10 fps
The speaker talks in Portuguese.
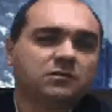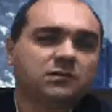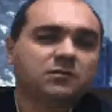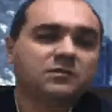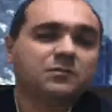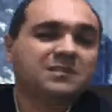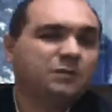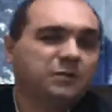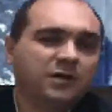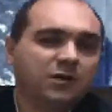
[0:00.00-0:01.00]
Então nós temos que
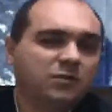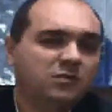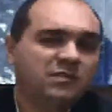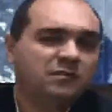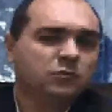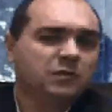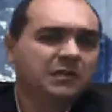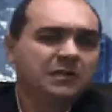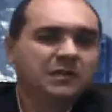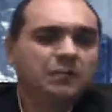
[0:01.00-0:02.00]
preparar o nosso
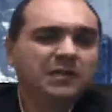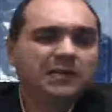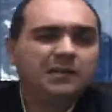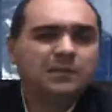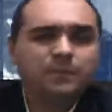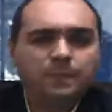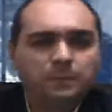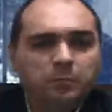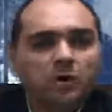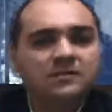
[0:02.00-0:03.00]
servidor para que ele
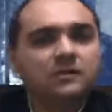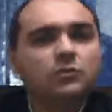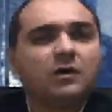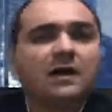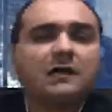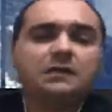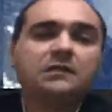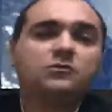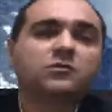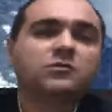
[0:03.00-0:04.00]
possa atuar né,
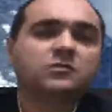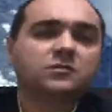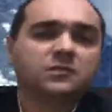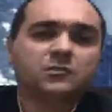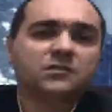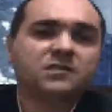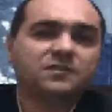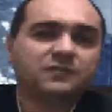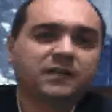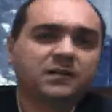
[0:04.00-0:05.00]
em, todos, em todas
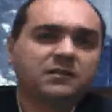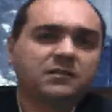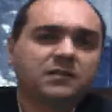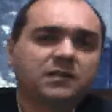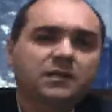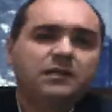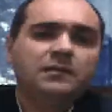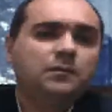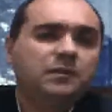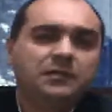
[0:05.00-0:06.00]
as frentes,
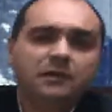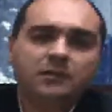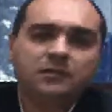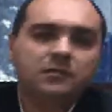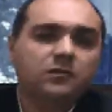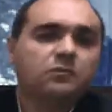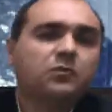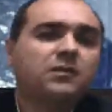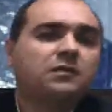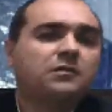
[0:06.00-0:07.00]
independente né, do
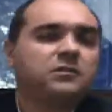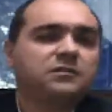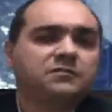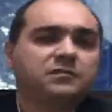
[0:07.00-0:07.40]
momento que a gente